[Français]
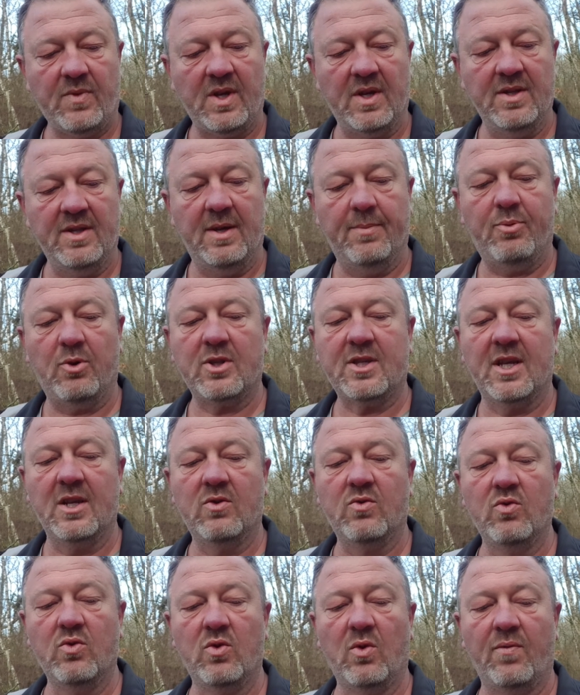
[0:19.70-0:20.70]
N'importe quel
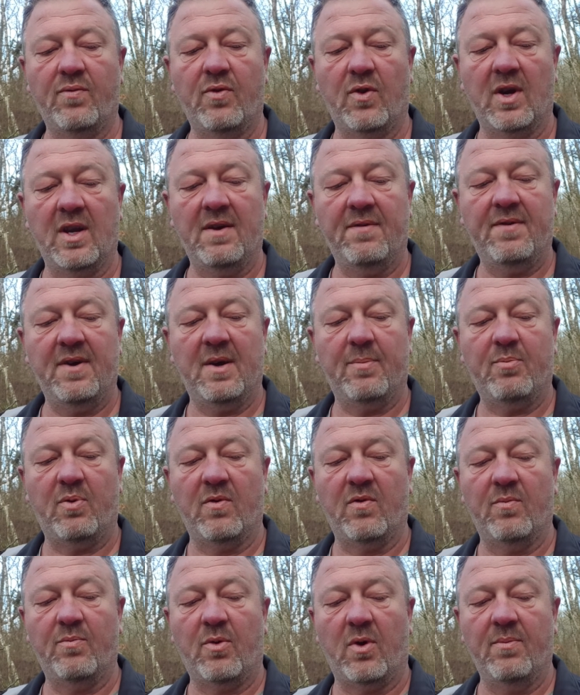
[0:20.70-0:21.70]
couteau fera l'affaire pour
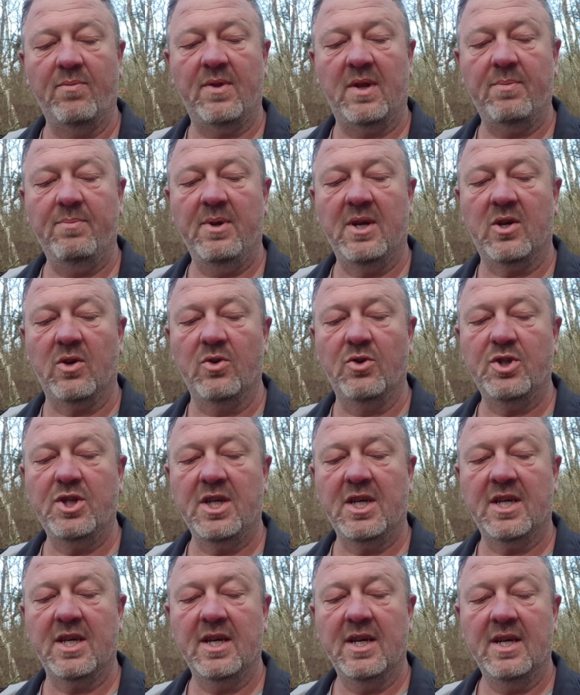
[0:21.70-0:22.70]
vos promenades
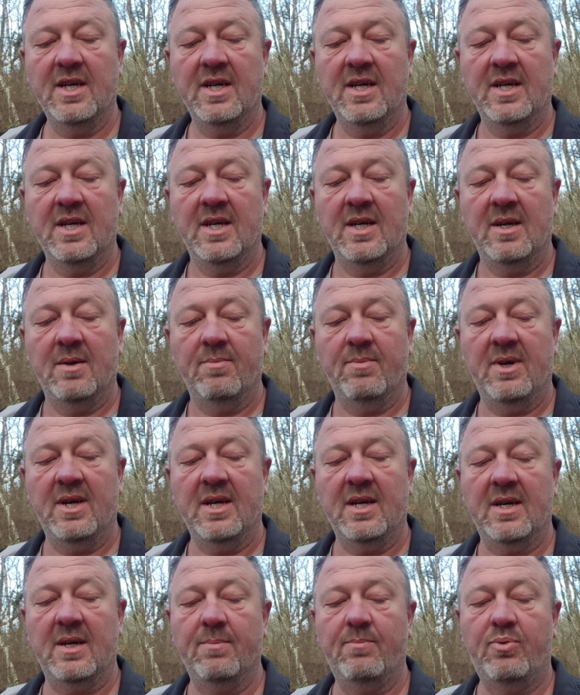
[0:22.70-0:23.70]
mycologiques, mais
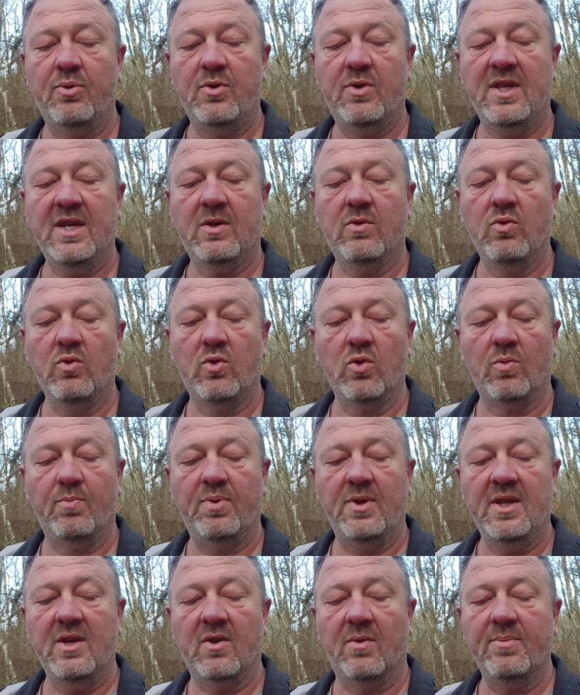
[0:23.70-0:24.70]
un petit couteau
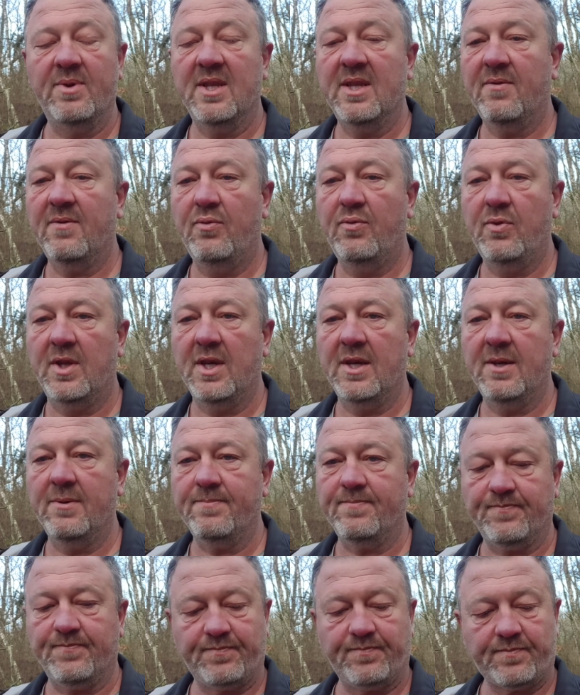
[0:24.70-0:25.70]
pliant bien affûté
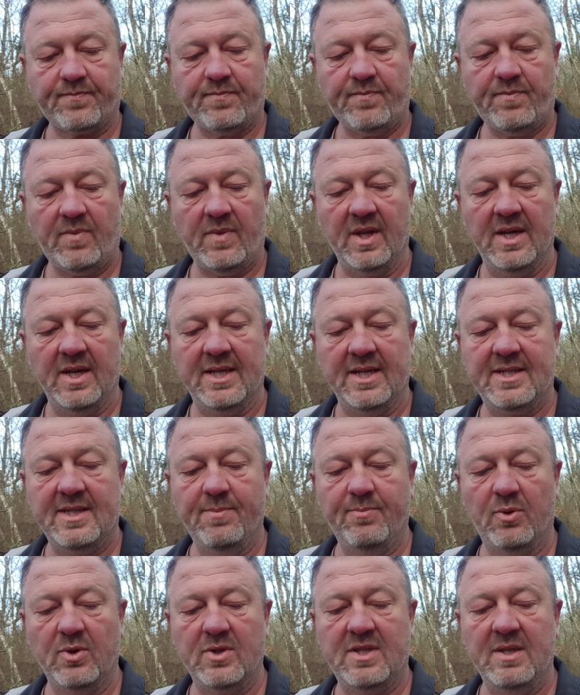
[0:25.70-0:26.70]
et si
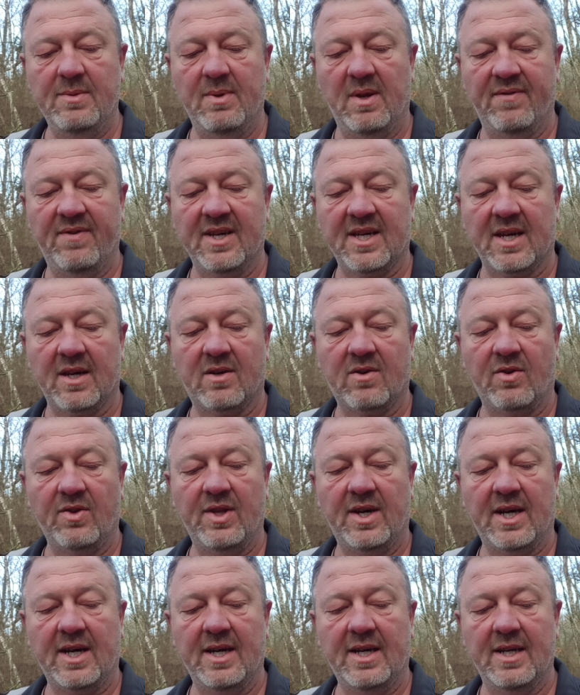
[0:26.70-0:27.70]
possible avec un cran
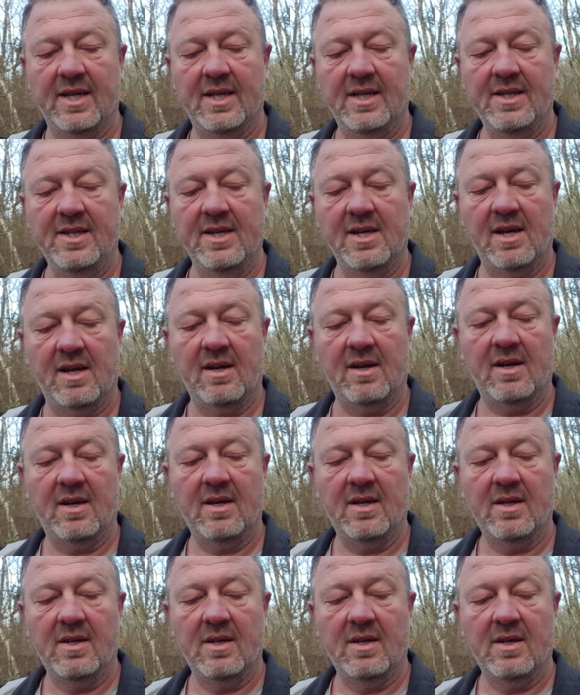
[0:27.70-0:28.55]
d'arrêt est l'idéal.